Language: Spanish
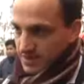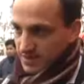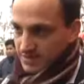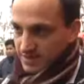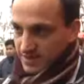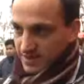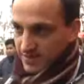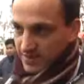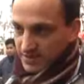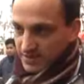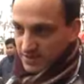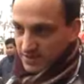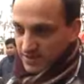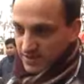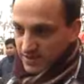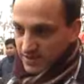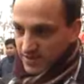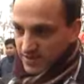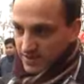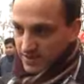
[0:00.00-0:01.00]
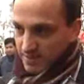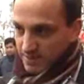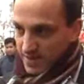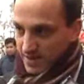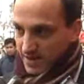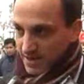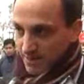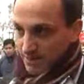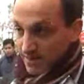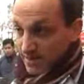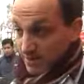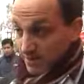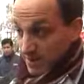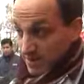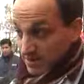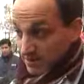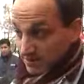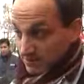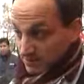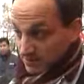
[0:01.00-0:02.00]
Se va a exhibir eh, Viaje al Big
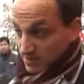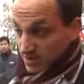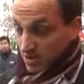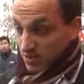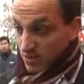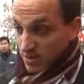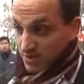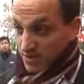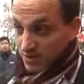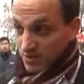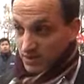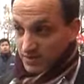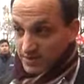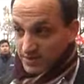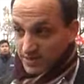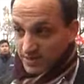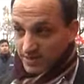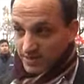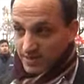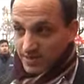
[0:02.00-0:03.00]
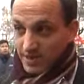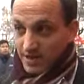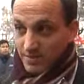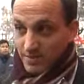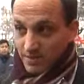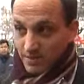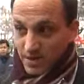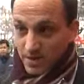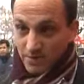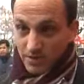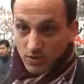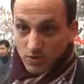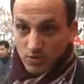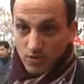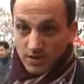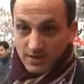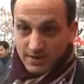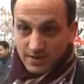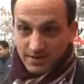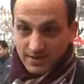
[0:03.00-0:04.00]
Bang, que es una película en 3D, que es la primera
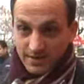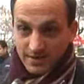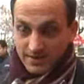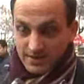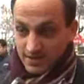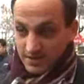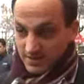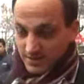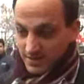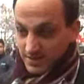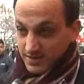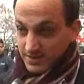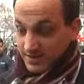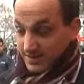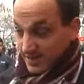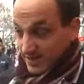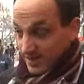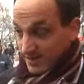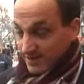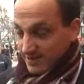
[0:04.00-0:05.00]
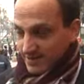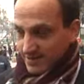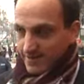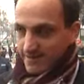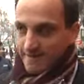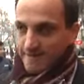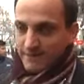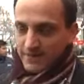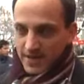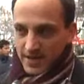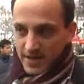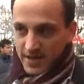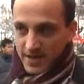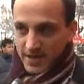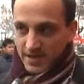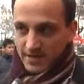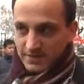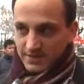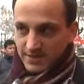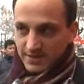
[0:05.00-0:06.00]
película 3D que se hace en Chile.
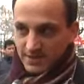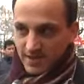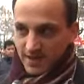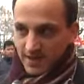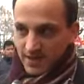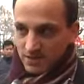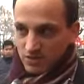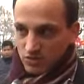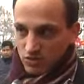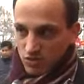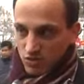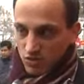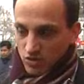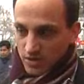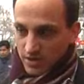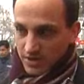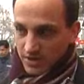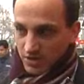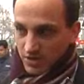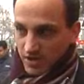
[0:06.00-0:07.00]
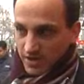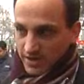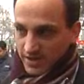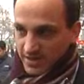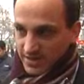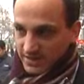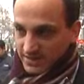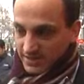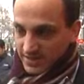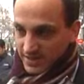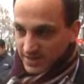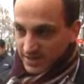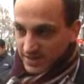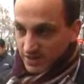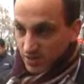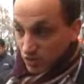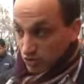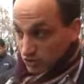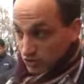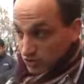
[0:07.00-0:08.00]
Eh, se está dando El niño que quería ser eh,
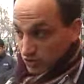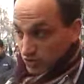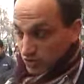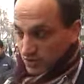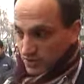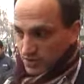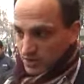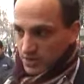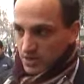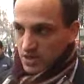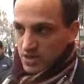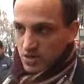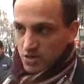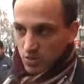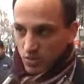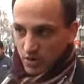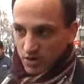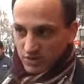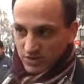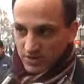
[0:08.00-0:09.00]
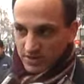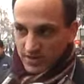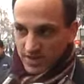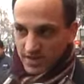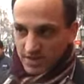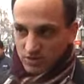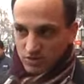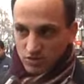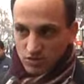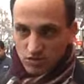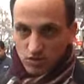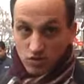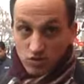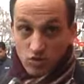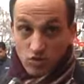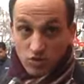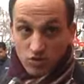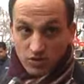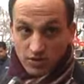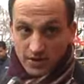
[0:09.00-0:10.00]
oso, luego se está dando Los
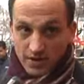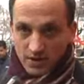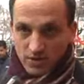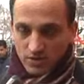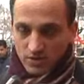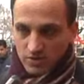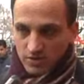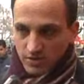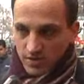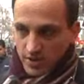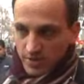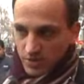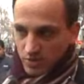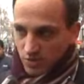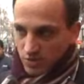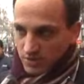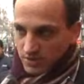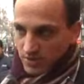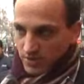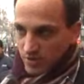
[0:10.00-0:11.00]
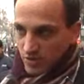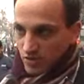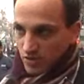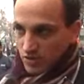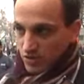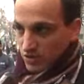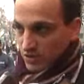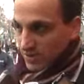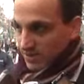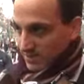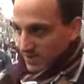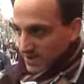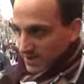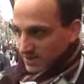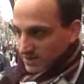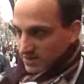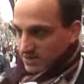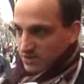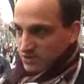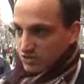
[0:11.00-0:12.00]
cocodrilos y por último Yo también,
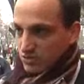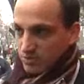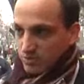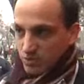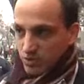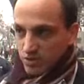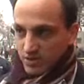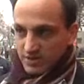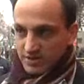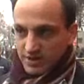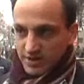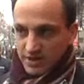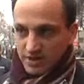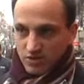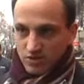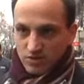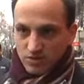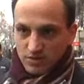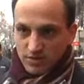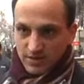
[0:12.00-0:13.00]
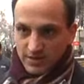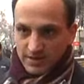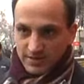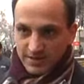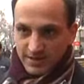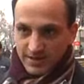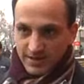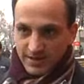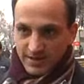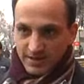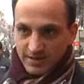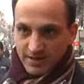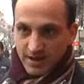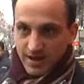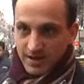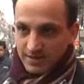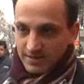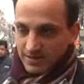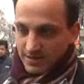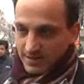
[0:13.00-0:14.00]
que son puros estrenos de cine
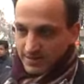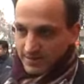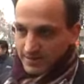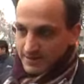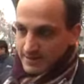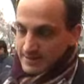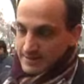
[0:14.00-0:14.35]
arte,